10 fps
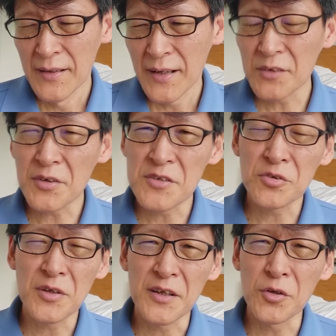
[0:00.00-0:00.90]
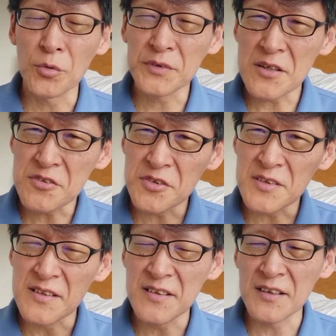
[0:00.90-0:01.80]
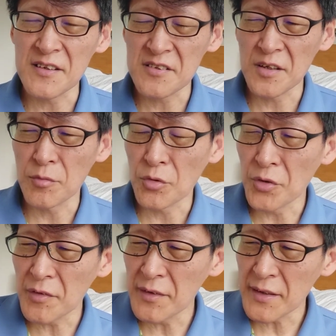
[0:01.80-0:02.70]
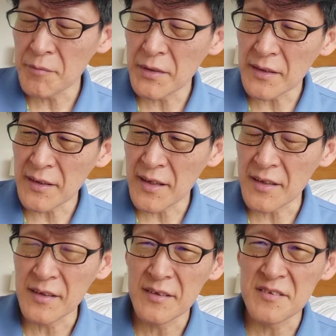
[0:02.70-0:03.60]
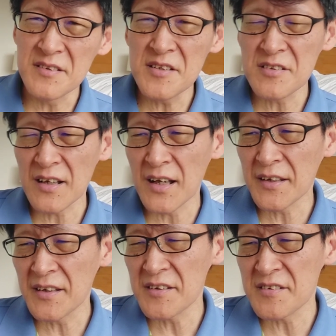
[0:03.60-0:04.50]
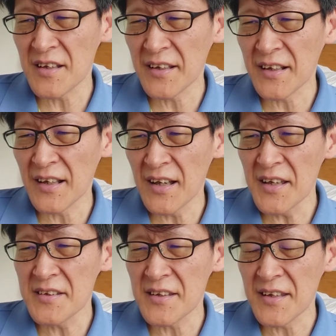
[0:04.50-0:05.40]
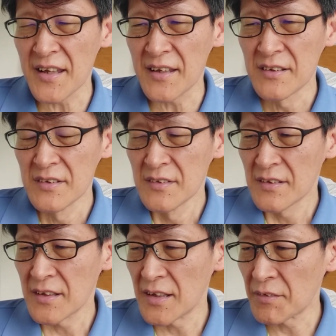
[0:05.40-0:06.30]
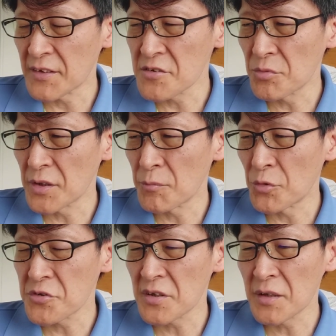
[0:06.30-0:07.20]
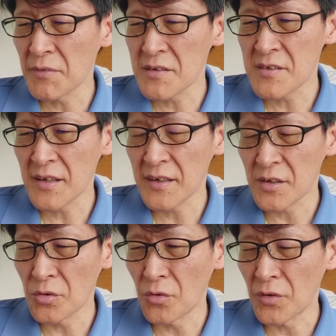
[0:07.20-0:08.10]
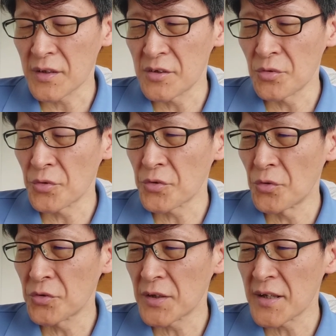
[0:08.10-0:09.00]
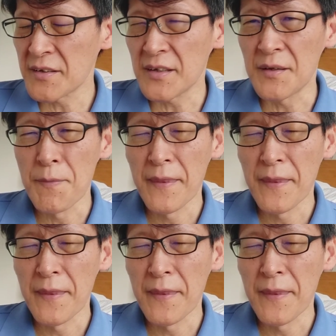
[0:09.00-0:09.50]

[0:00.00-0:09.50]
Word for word: あとね、ちょっとね、今日2つって言ったんですけども、これはね、まだね、事実がはっきりしてないから、あえてね、えー、私もね、申し上げませんけど、昨日今日ぐらいに、